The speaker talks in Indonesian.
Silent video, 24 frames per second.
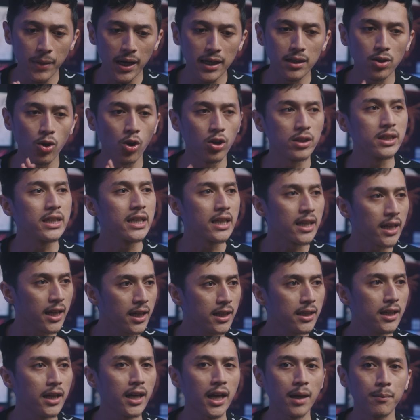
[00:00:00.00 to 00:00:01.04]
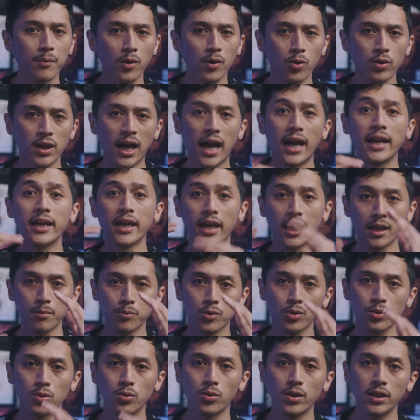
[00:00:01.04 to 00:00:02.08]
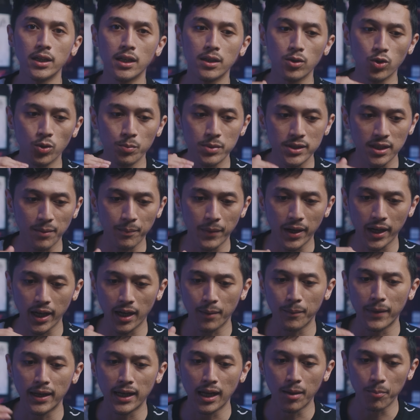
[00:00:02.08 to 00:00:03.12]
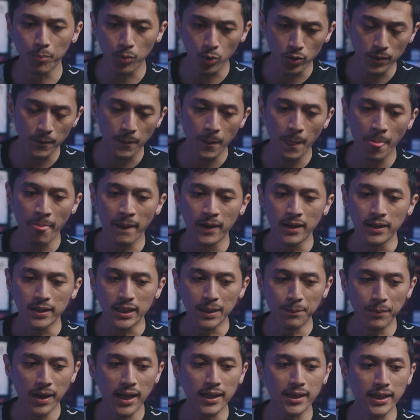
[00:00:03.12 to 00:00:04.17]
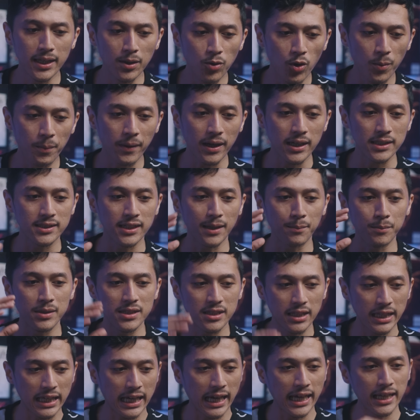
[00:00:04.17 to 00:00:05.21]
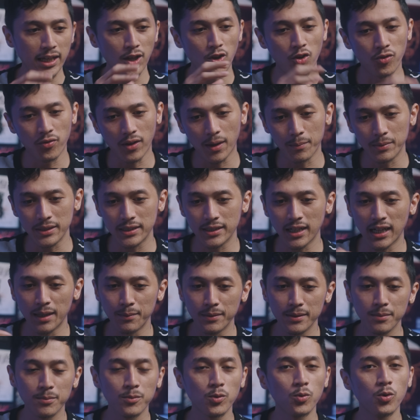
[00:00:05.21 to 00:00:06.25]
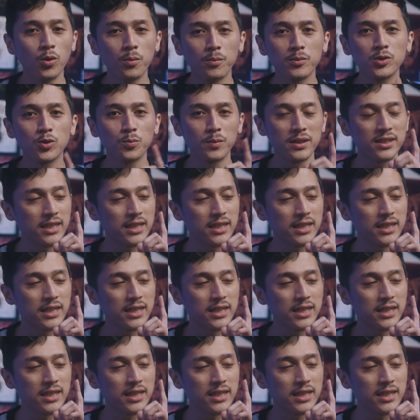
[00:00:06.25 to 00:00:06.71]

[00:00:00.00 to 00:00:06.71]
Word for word: ban all terrain yang emang udah high end menurut gue dan gue bisa pakai kemanapun dibanding gue pakai semi slick kayak Nova apa segala macam gue cuma